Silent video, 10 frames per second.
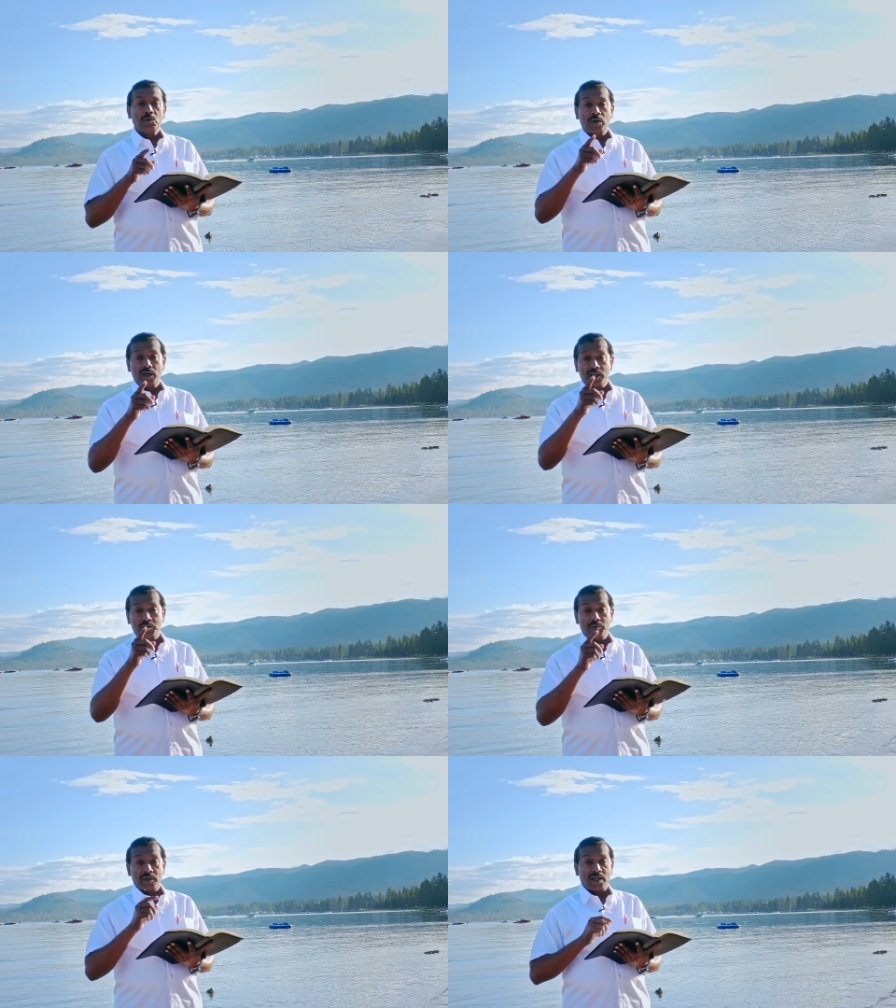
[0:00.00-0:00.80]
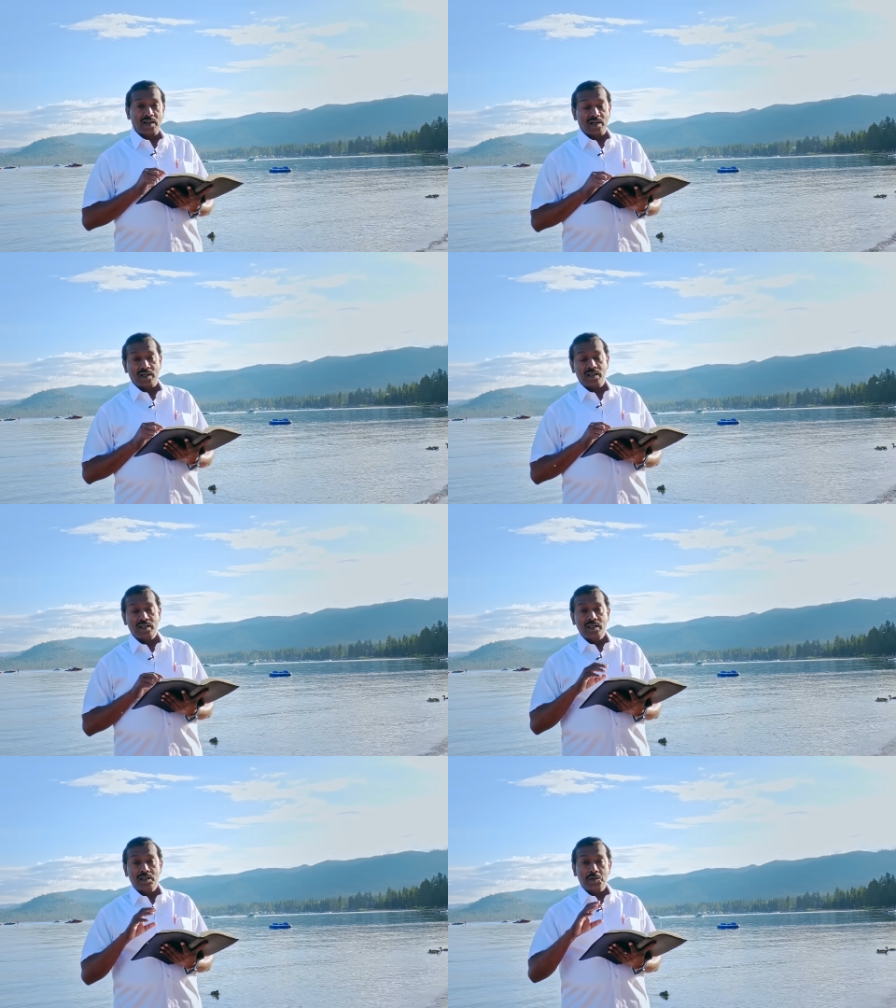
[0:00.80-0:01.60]
உங்களுக்கு முன்னால
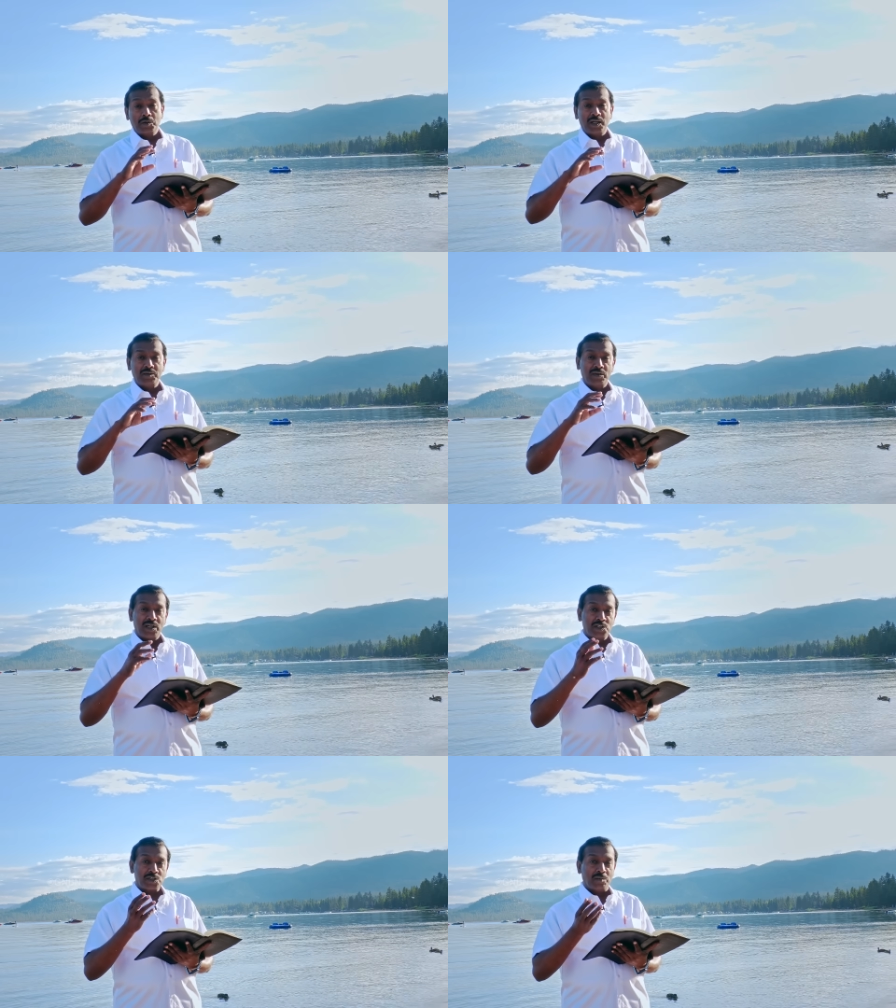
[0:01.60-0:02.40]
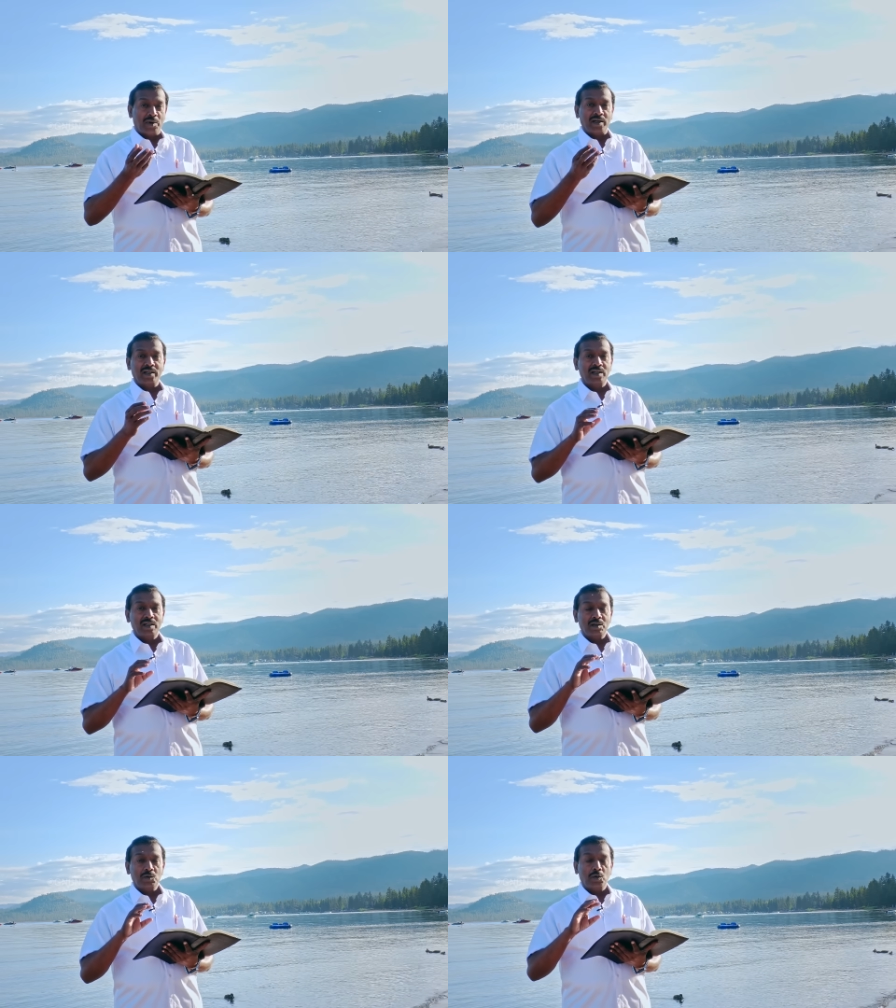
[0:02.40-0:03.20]
இருளை வெளிச்சமாக்கி
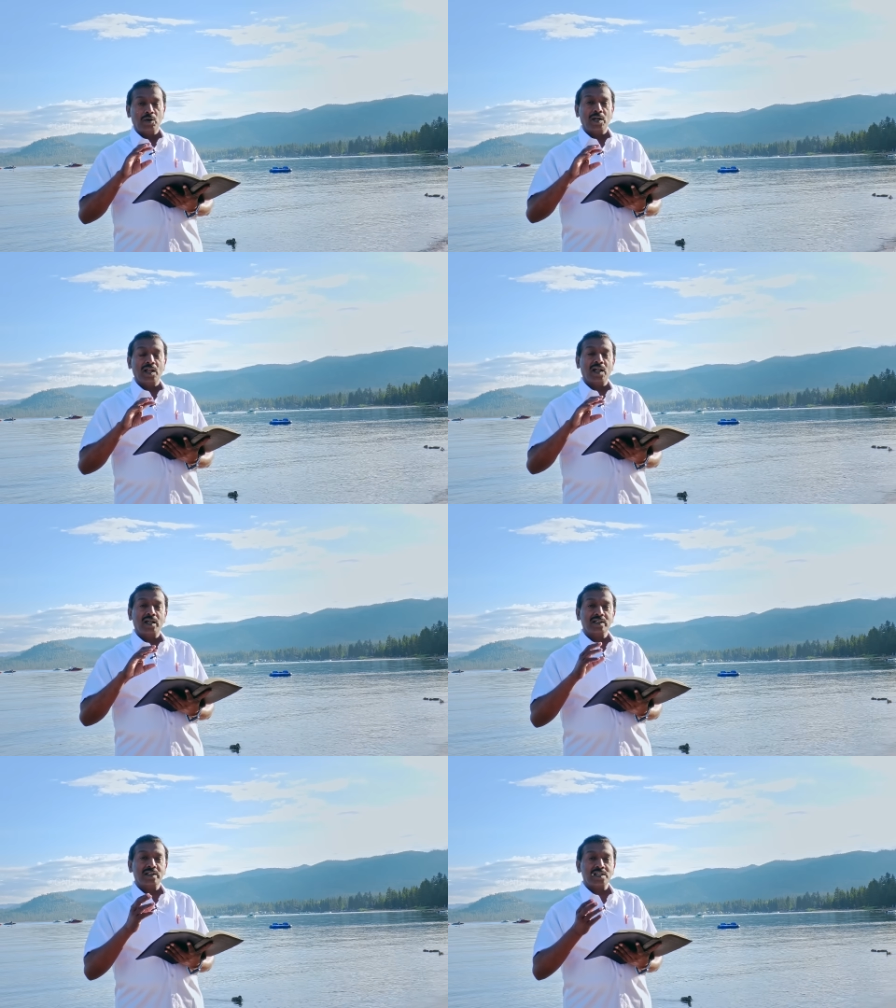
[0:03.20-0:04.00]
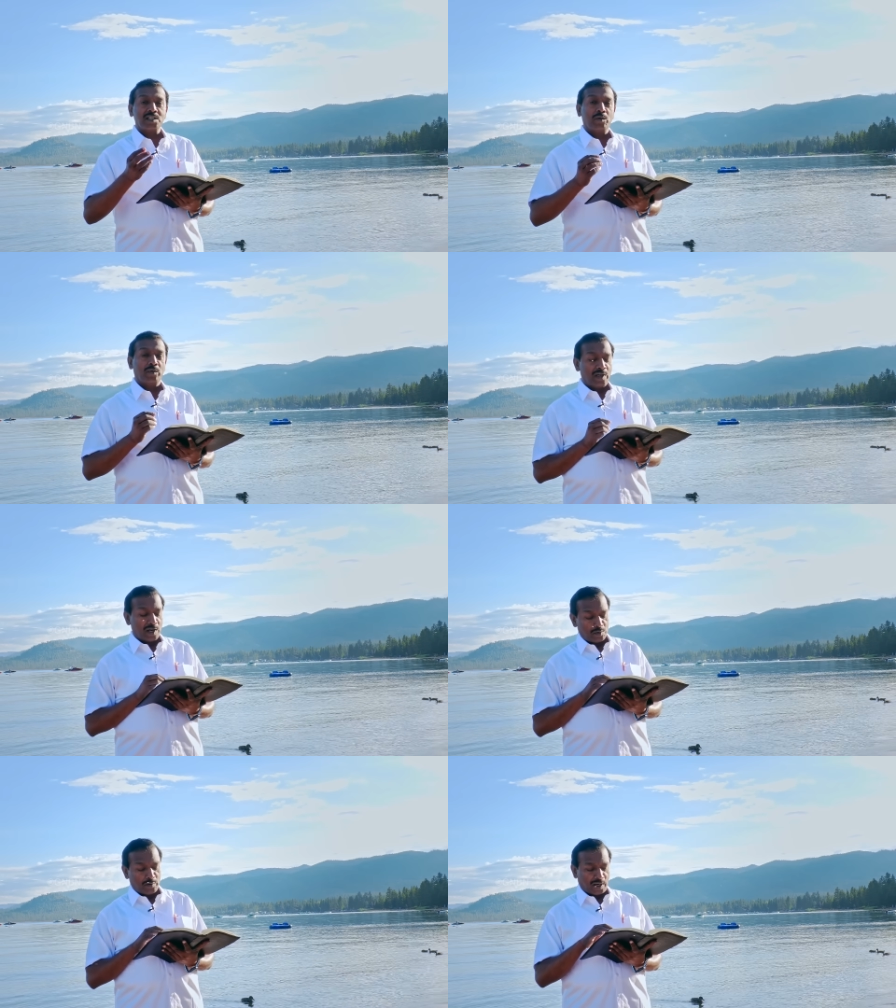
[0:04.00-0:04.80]
கோணலானதை
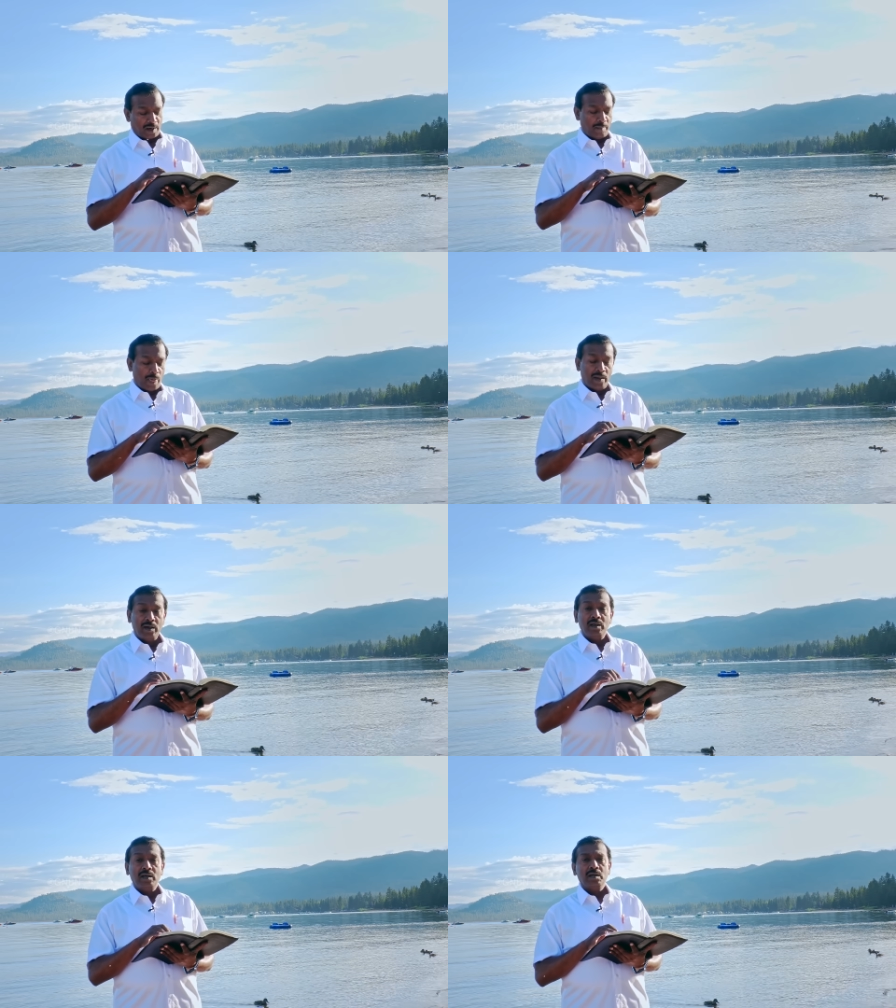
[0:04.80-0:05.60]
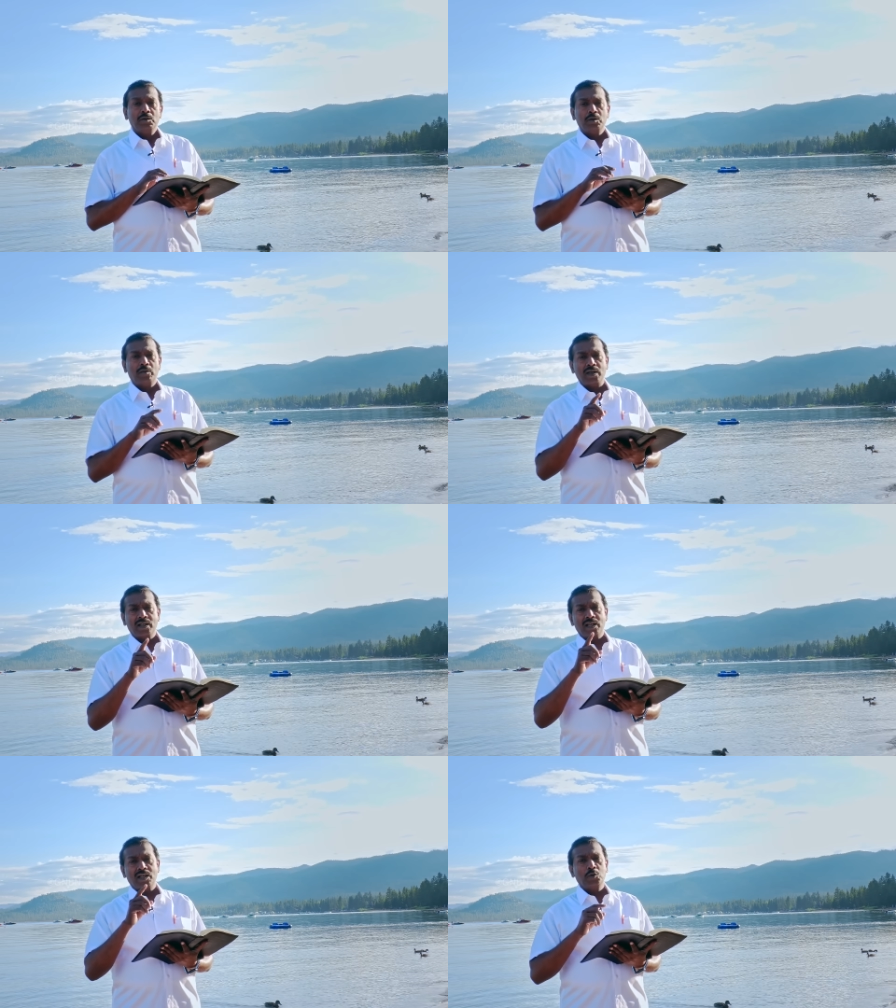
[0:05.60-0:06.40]
செவ்வையாக்குவாராம் உங்க
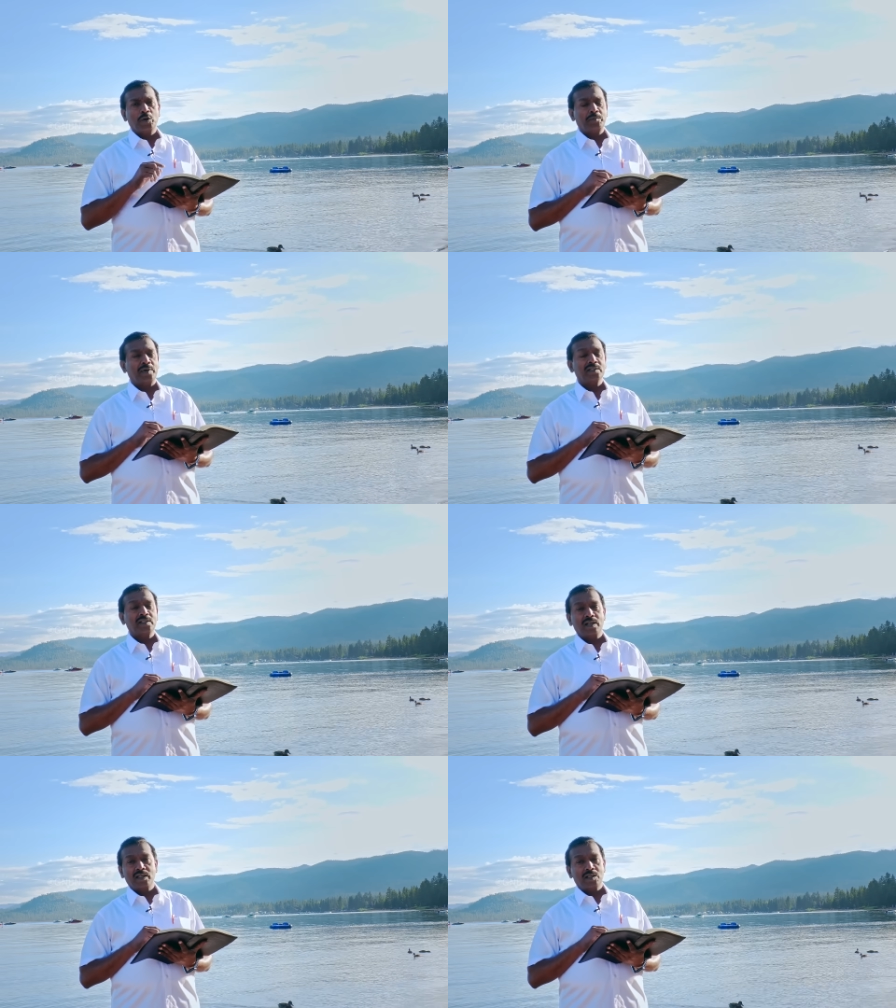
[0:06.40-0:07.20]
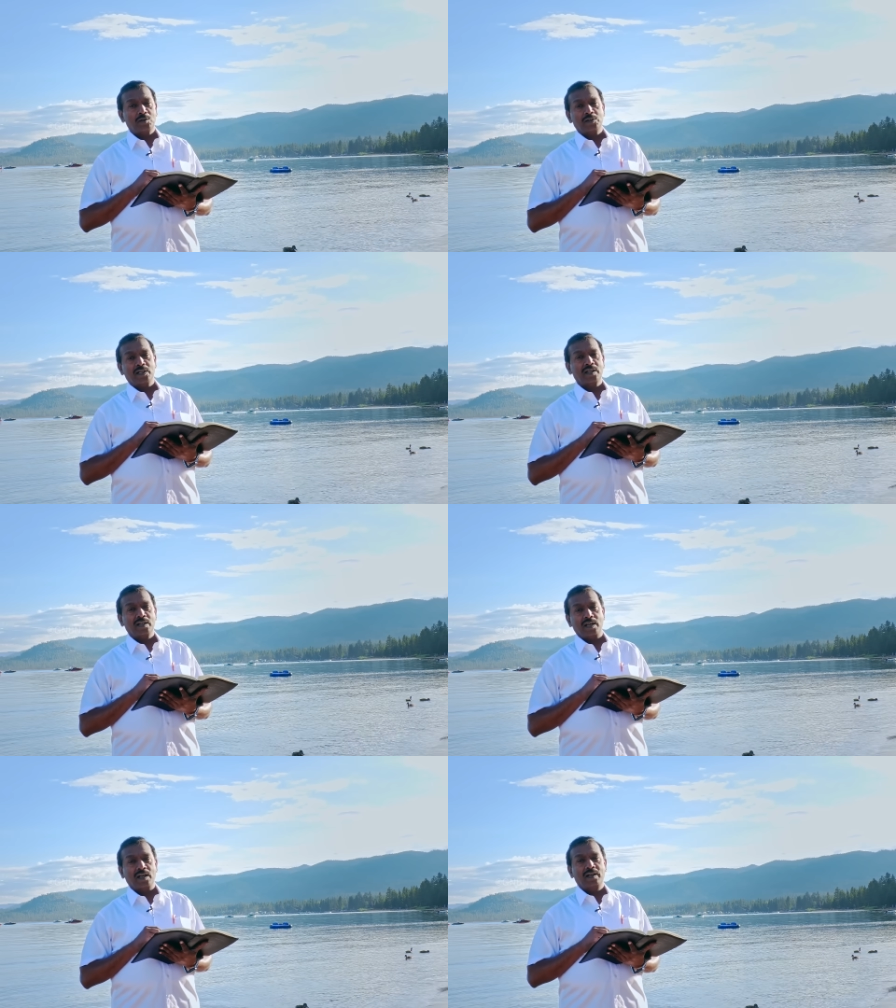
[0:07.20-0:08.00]
வாழ்க்கையில ஒரு பகுதியில இருட்டு
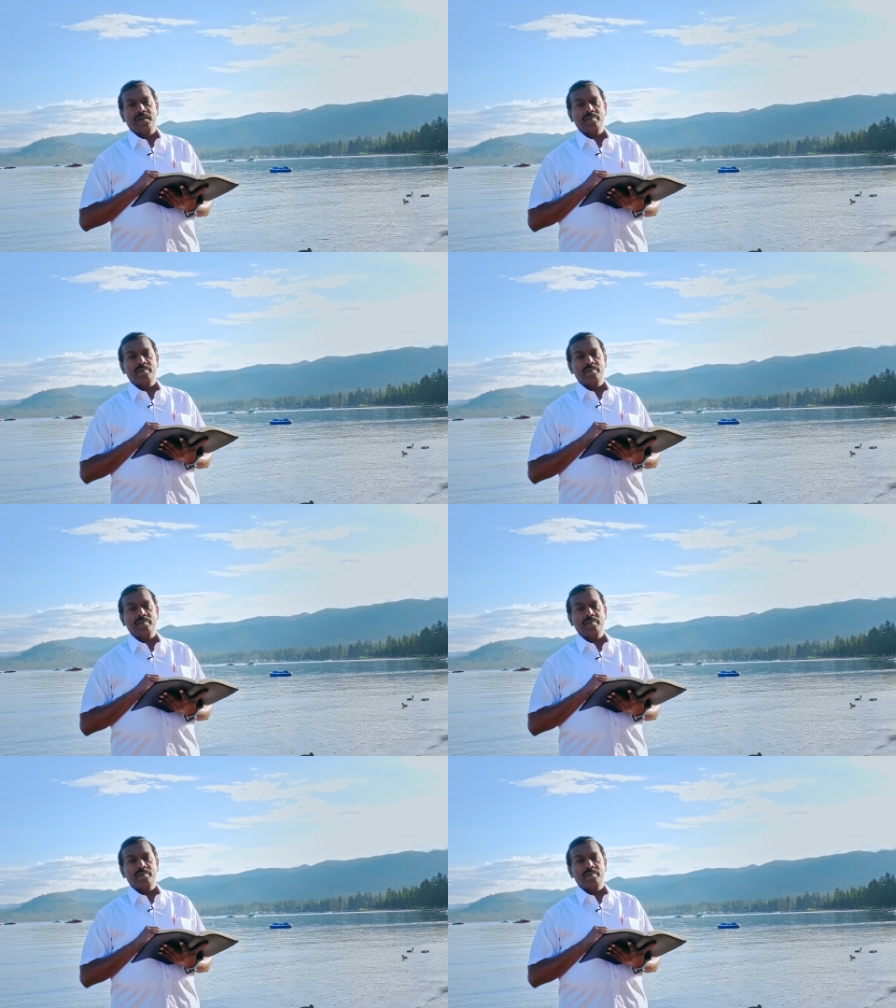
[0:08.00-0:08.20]
இருக்குல்ல